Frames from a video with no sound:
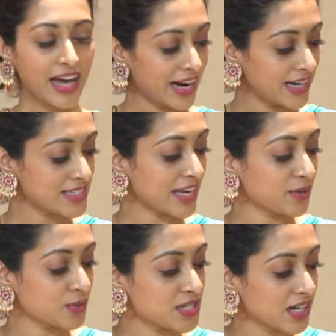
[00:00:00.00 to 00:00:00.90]
అండ్ ఈ సారీ
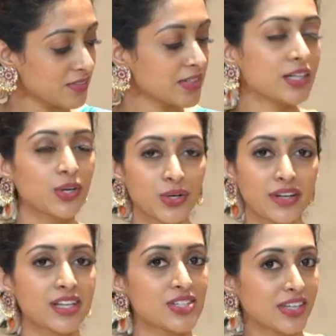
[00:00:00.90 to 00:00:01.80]
క్వశ్చన్ లవ్లీ అండ్
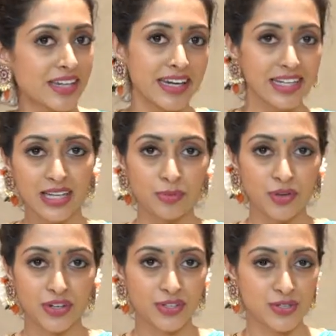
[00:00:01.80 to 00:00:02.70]
కాంట్రాస్టింగ్ గ్రీన్ కలర్
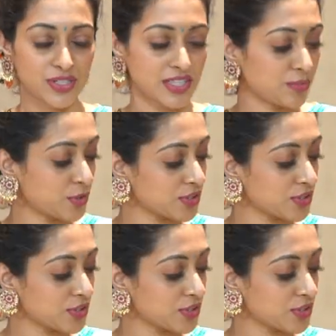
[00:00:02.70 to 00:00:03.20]
బార్డర్ చూసిద్దాము